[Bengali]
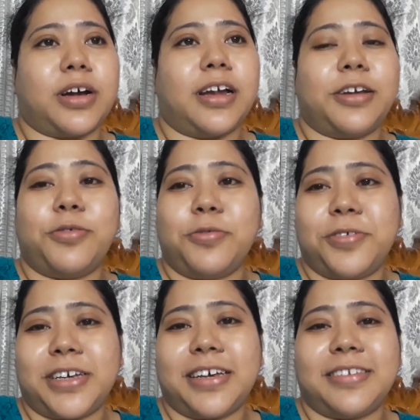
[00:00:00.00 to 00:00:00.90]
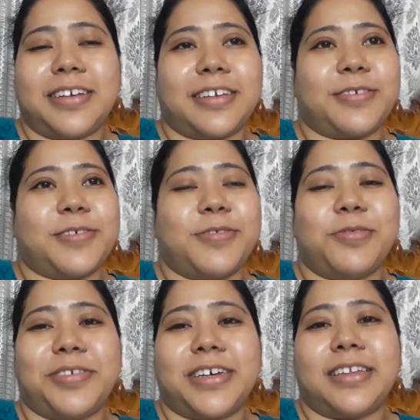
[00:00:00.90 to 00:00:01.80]
কালকেও লুচি খেয়েছি আজকে একটু
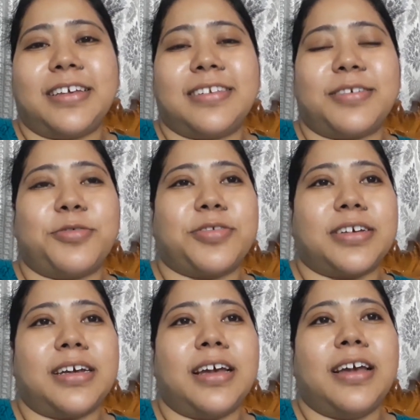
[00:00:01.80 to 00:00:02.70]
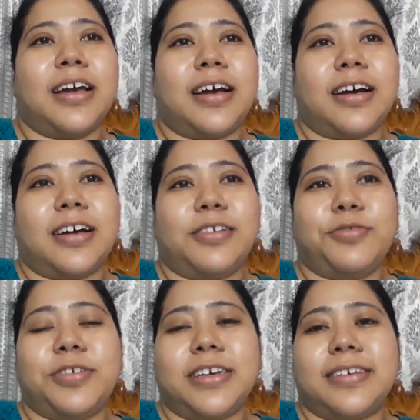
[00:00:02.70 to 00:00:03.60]
লুচি খেতে ইচ্ছা করছে আর
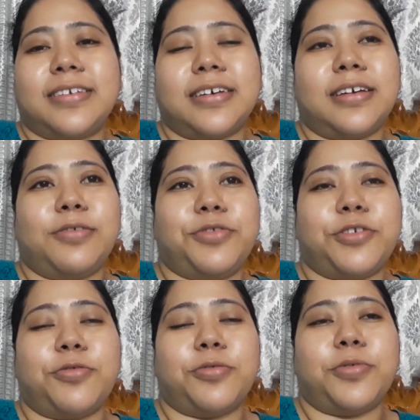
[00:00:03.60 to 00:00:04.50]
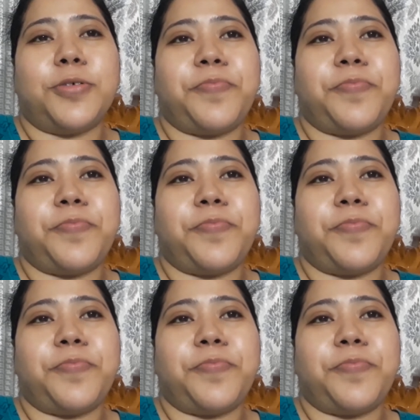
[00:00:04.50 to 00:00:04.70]
লুচি আছে লুচি করব